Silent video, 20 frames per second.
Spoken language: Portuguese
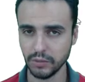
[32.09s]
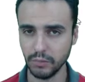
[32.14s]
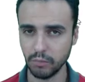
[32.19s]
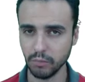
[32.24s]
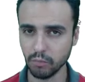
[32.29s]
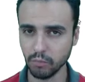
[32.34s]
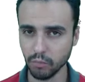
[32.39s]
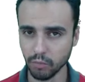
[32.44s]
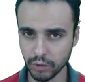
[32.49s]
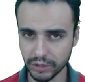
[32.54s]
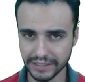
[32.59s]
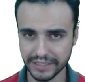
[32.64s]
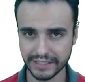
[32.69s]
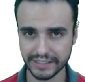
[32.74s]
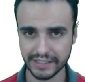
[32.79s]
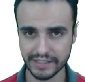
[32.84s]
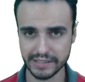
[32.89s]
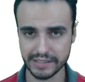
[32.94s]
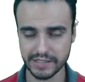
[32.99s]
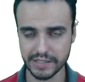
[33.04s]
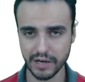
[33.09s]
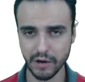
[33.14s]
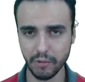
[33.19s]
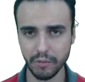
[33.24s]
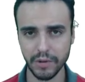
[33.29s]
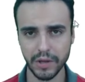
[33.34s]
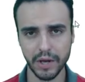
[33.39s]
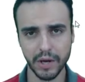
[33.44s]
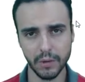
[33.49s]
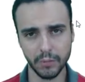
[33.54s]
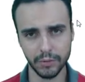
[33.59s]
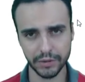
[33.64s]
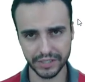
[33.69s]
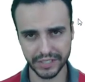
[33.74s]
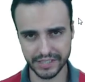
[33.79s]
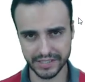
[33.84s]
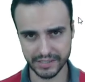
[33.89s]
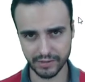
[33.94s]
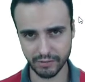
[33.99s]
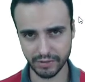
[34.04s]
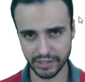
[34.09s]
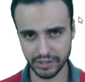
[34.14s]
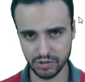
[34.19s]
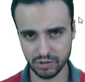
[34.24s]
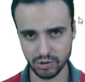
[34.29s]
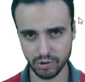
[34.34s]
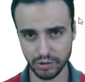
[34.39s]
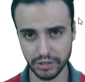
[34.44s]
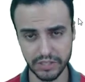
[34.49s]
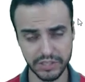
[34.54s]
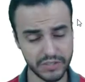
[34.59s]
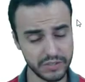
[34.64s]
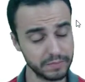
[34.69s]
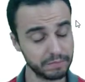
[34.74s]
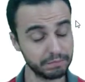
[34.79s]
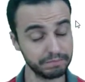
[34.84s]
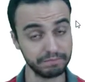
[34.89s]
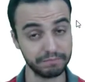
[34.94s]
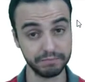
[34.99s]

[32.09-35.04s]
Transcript: Muita atenção, porque são questões